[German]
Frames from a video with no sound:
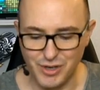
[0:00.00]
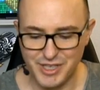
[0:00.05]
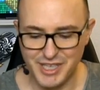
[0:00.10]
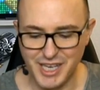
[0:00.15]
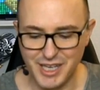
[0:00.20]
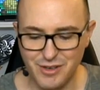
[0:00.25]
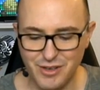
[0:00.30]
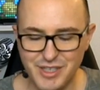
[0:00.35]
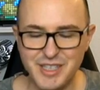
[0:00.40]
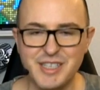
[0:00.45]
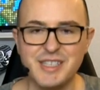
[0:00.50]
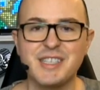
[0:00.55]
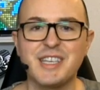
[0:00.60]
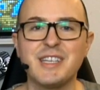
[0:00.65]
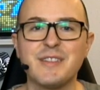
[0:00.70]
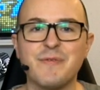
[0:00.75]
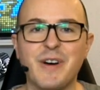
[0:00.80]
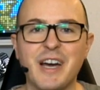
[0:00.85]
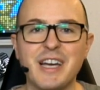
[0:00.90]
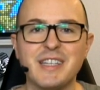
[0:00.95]
Ja, Leute, es
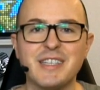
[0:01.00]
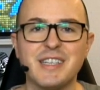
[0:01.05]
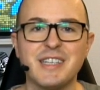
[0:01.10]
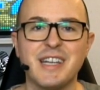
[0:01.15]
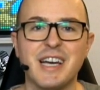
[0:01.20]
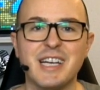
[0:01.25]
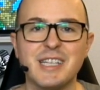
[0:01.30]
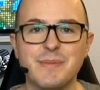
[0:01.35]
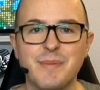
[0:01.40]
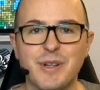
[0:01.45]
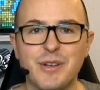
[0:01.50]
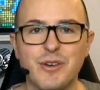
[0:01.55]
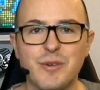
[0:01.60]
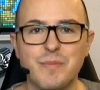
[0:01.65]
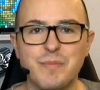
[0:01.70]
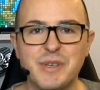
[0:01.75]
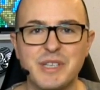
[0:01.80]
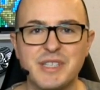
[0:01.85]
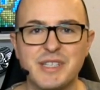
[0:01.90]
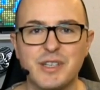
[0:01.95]
geht weiterhin erstmal noch ein
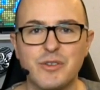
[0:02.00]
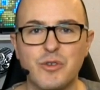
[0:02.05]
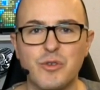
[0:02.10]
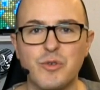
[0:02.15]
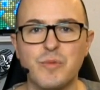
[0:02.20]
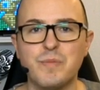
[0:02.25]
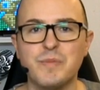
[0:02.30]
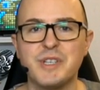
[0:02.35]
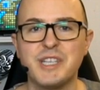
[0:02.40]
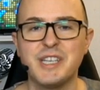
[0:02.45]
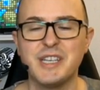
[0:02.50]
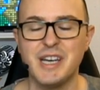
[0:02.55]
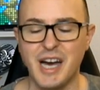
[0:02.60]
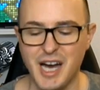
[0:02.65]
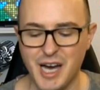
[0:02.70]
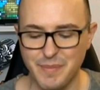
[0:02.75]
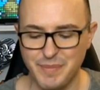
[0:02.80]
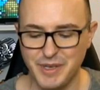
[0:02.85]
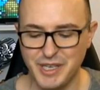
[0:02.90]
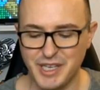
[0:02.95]
bisschen um die
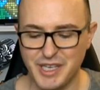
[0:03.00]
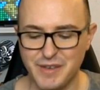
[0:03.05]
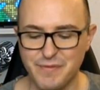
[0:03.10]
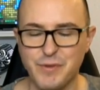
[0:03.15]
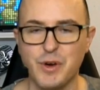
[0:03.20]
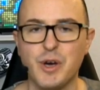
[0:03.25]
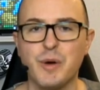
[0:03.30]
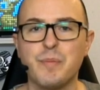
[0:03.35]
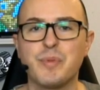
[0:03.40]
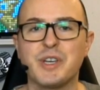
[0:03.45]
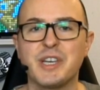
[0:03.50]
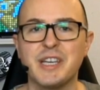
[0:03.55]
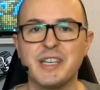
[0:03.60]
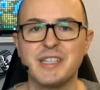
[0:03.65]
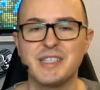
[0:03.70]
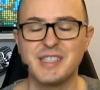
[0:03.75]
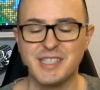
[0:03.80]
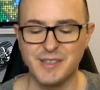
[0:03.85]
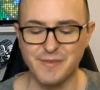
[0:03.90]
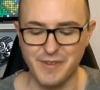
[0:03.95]
HP Reverb
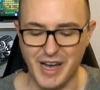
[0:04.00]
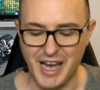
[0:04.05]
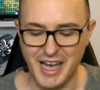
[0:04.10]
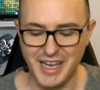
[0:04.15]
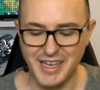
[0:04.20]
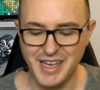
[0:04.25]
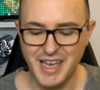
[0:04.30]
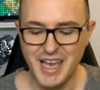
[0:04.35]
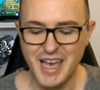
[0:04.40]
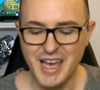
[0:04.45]
G2.